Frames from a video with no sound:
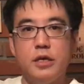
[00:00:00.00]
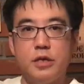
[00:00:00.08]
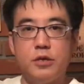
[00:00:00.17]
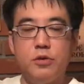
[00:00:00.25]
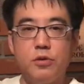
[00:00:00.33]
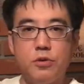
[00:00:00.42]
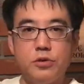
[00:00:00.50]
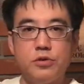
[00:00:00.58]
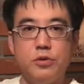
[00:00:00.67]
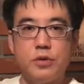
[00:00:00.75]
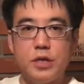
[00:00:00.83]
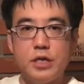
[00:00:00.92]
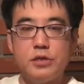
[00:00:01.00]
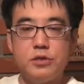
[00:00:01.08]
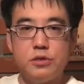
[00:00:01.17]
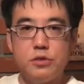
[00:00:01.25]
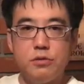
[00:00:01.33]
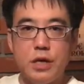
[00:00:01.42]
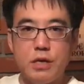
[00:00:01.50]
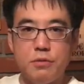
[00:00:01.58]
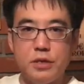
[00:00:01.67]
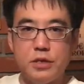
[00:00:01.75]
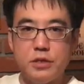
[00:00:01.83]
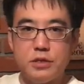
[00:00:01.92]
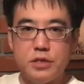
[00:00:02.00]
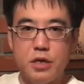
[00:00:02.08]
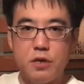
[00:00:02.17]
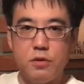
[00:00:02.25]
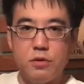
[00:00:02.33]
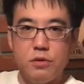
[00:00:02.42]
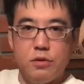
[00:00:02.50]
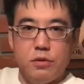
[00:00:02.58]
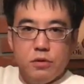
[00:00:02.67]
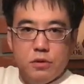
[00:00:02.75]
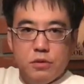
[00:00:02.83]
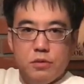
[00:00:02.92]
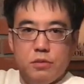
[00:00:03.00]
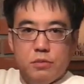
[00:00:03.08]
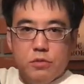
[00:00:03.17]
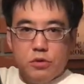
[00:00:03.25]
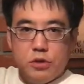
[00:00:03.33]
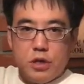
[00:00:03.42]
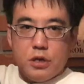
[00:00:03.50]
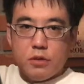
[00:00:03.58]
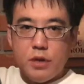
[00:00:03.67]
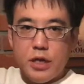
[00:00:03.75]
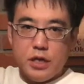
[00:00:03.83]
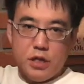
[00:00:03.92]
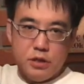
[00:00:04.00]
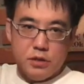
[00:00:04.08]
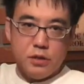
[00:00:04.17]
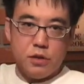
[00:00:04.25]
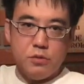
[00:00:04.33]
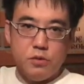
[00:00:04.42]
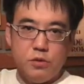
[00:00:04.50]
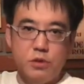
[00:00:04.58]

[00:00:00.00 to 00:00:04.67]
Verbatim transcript: え今日ご紹介するワインはですね、この持っているワインなんですけど、